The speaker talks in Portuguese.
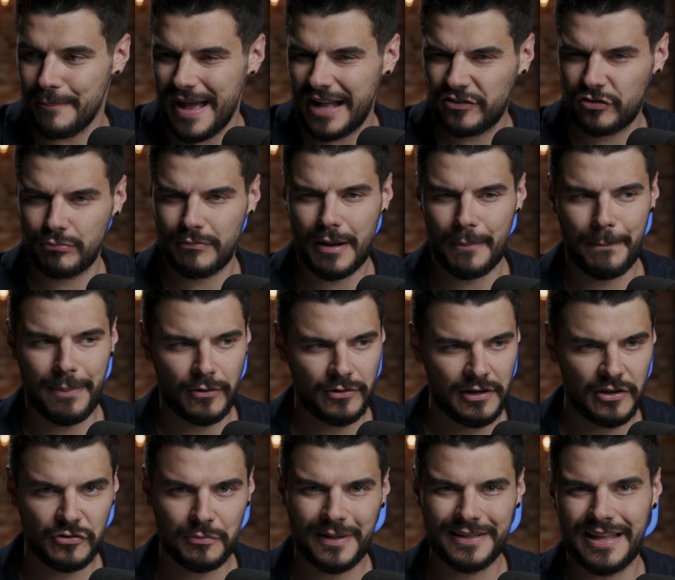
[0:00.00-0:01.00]
mete uma
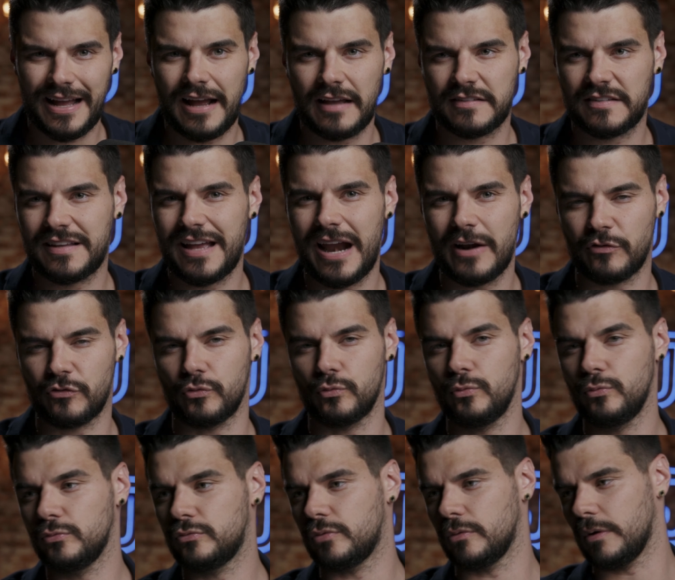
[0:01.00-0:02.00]
baunilha de Madagascar
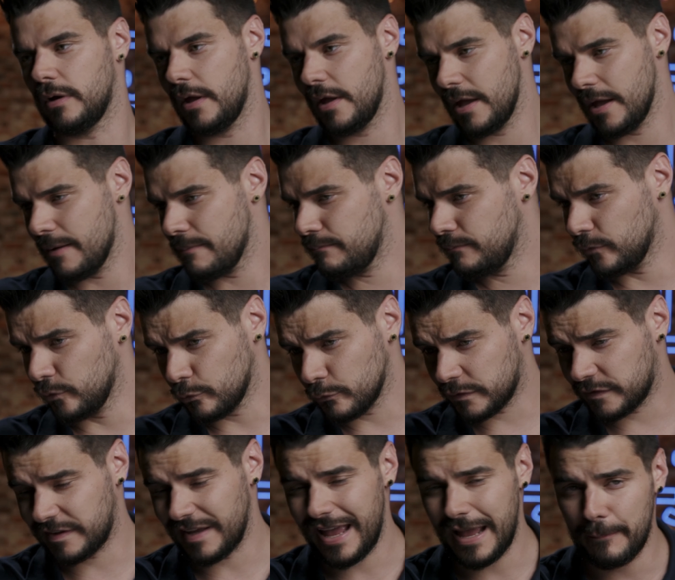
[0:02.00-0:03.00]
junto. Não
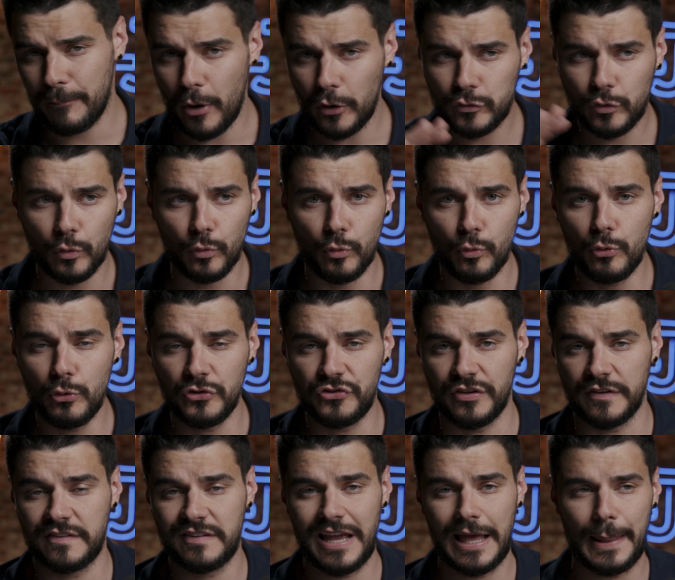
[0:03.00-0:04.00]
sei, bota um wood,
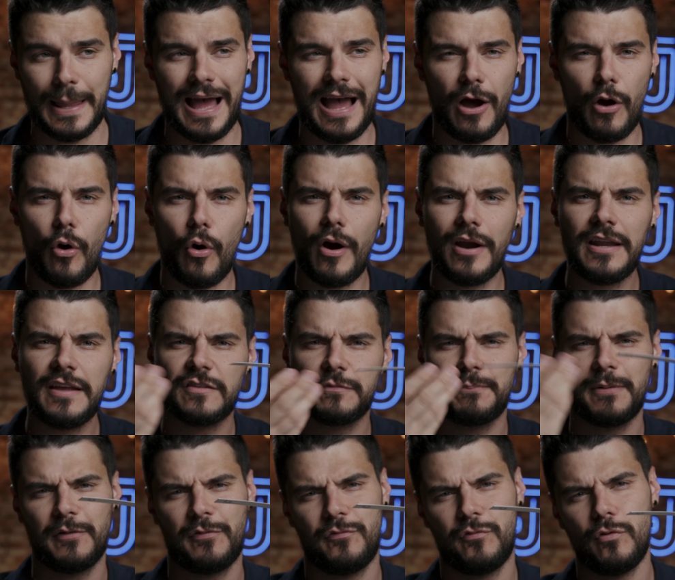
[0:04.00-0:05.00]
sei lá. Olha esse
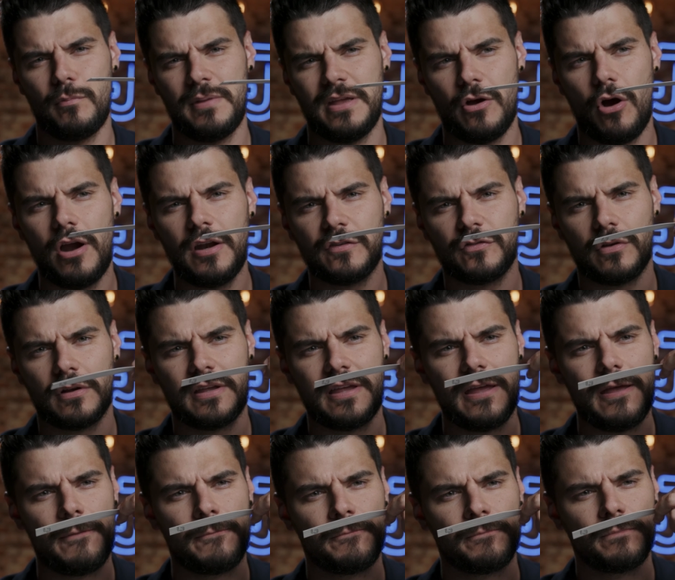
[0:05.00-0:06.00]
perfume, olha isso
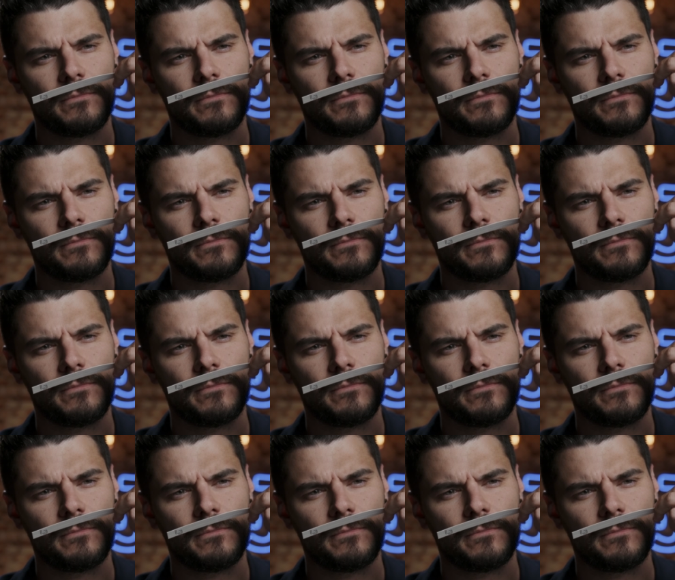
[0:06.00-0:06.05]
aqui.